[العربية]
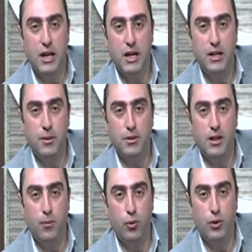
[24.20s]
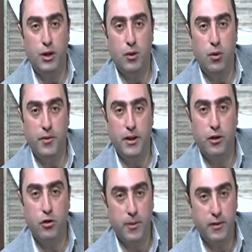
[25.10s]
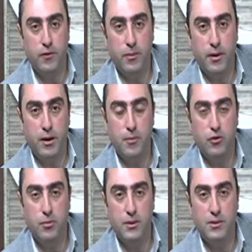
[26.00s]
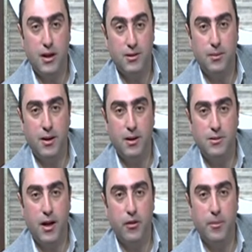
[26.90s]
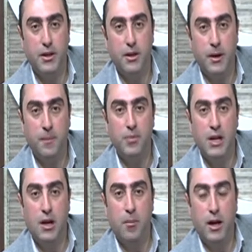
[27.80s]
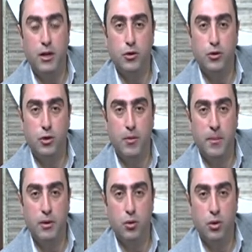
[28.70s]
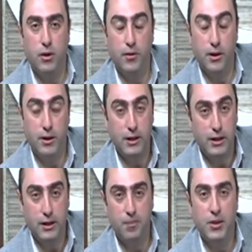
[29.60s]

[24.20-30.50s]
اللي بيتابعونا وبذكر اليوم ايضا في برنامج من الساعه 7 للساعه 8 مع معالي الدكتور محمد نوح القضاء اللي